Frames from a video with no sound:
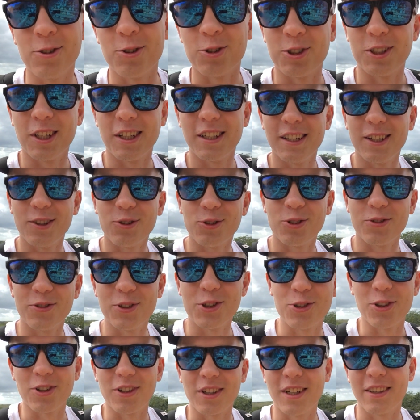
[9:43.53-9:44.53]
Но сзади я уже
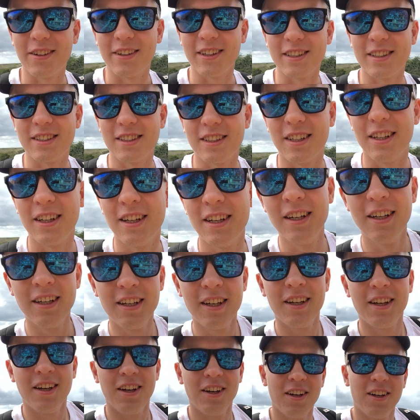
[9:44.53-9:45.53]
вижу, открывается
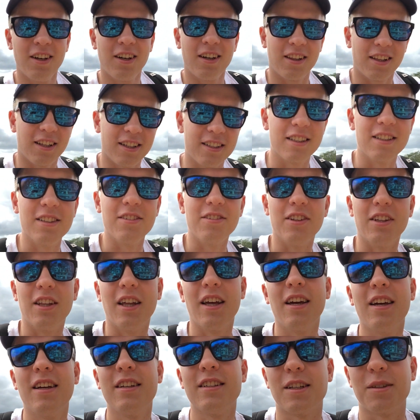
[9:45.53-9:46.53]
классный
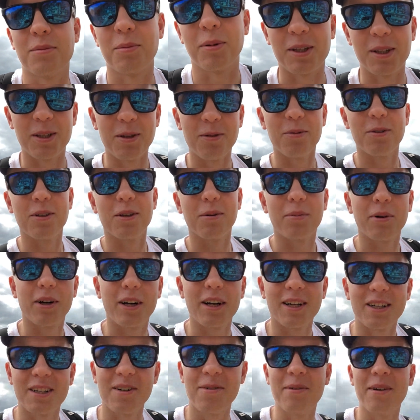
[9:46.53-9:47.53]
вид. Сейчас поднимемся,
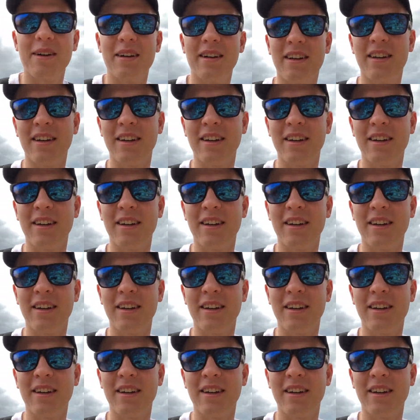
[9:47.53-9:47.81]
покажем.